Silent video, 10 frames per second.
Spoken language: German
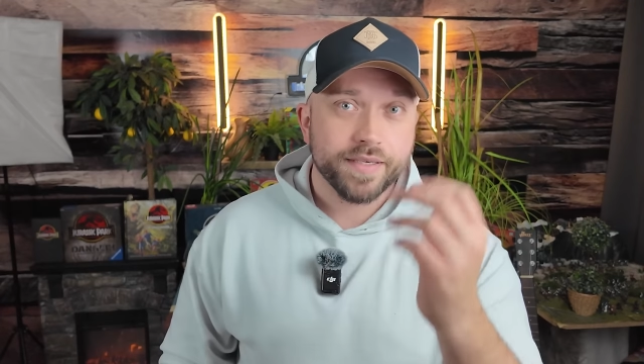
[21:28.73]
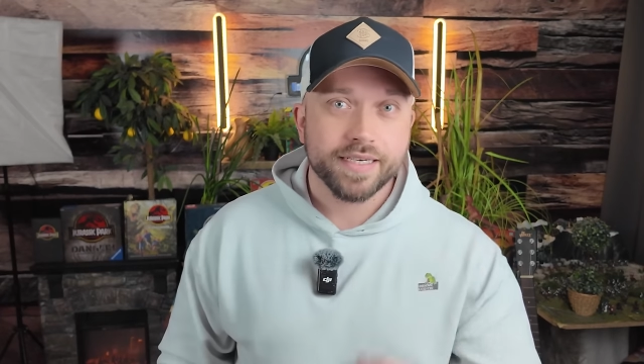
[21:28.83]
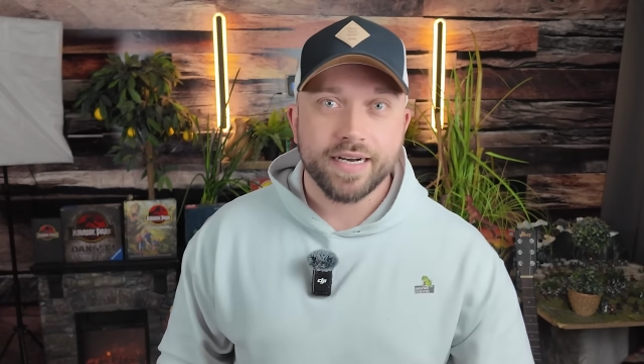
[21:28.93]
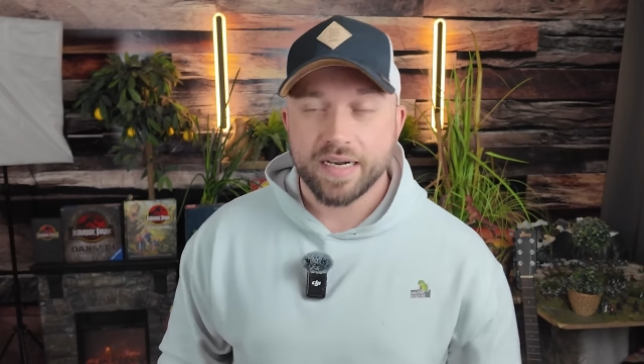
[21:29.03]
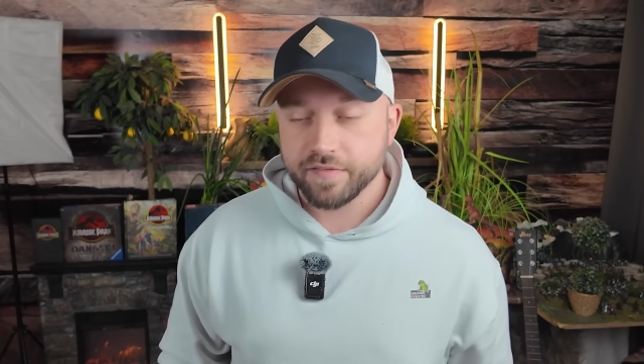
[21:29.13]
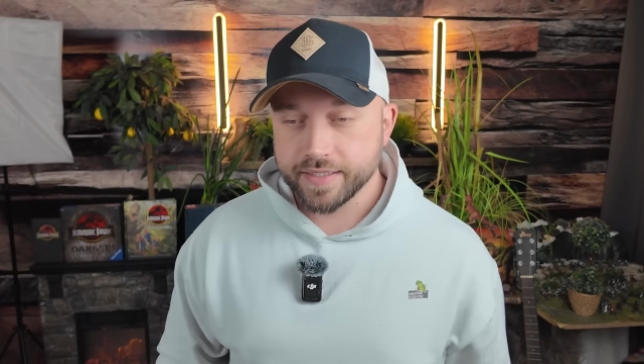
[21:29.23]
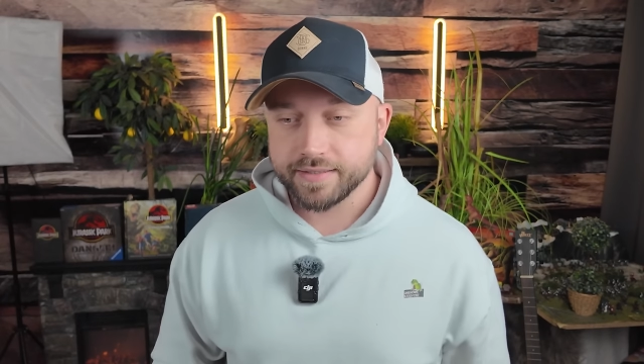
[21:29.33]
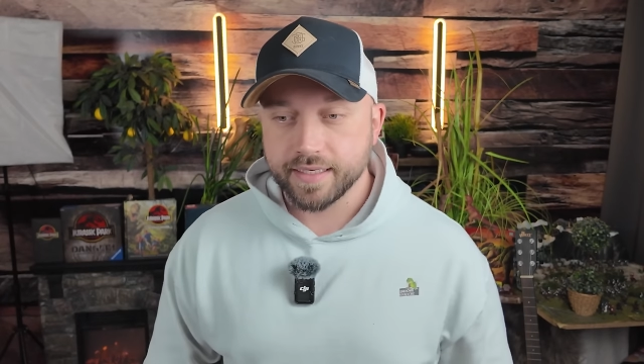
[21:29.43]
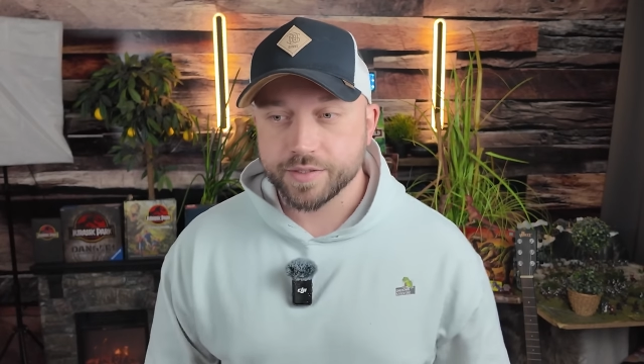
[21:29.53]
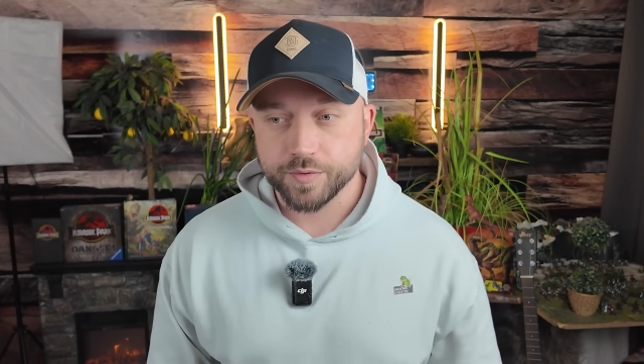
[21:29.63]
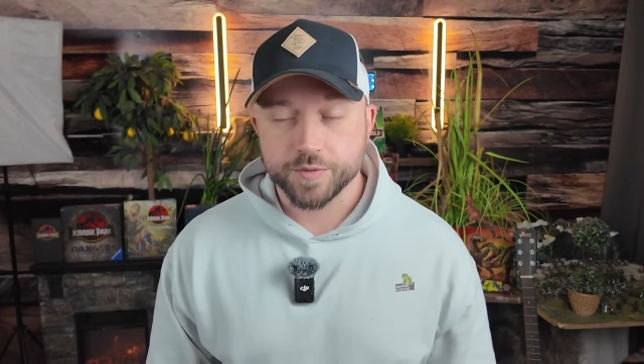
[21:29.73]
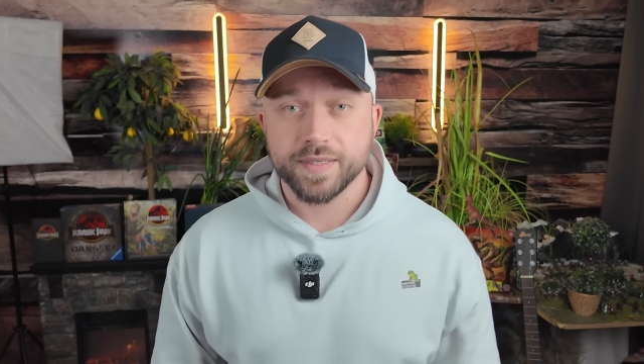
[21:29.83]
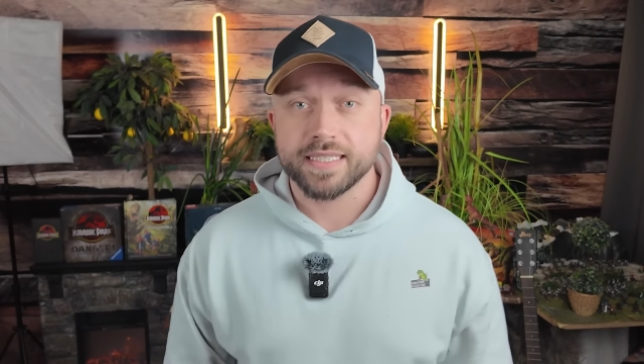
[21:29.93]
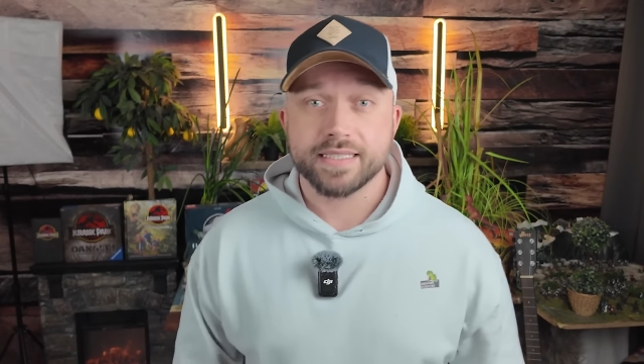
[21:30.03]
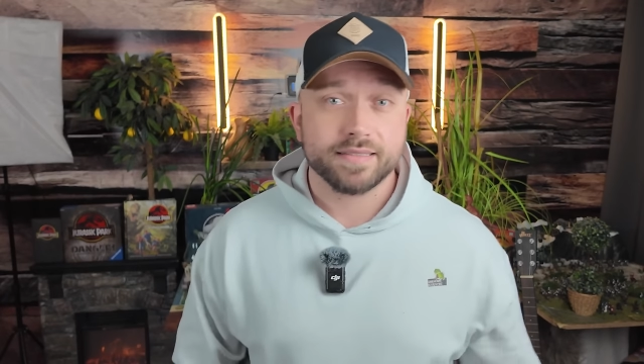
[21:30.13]
hier Karl, wir wissen, dass du es
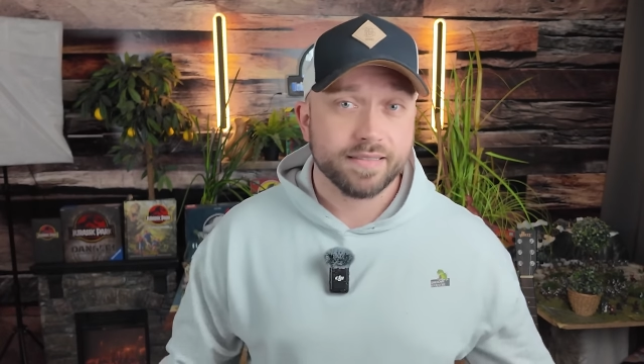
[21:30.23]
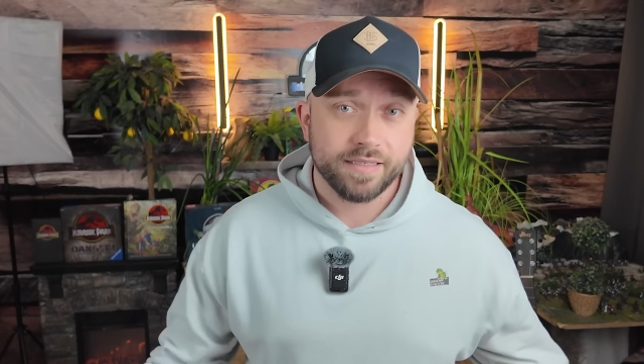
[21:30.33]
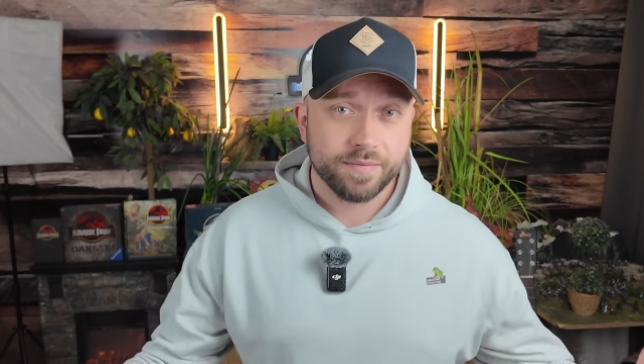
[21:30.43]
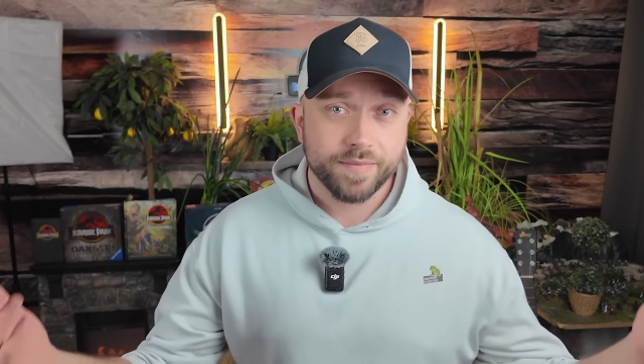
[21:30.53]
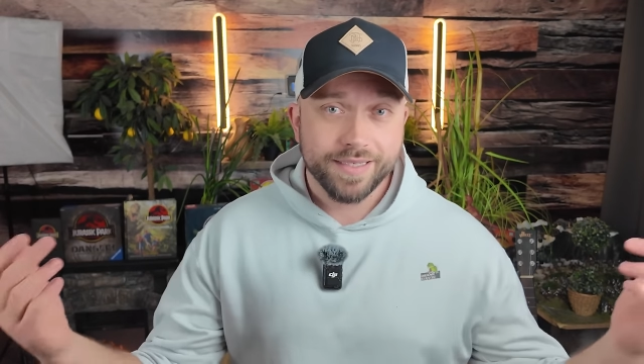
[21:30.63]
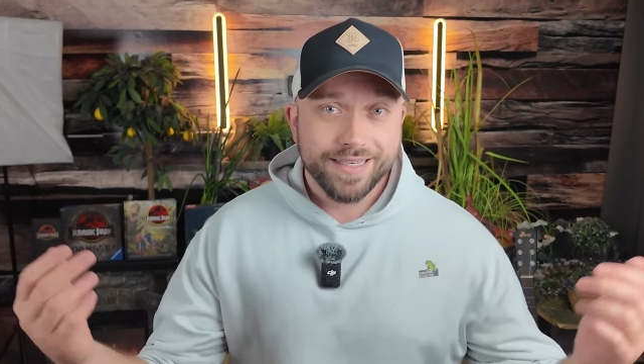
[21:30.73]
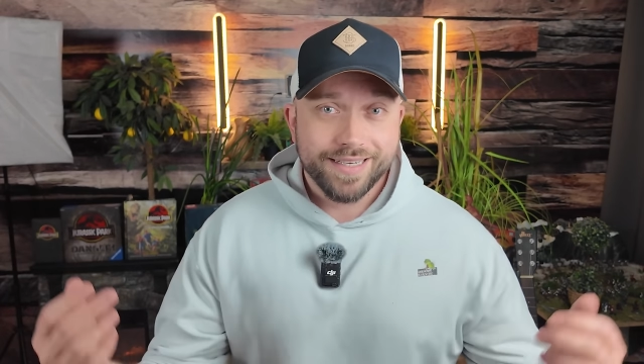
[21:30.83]
bist, ähm,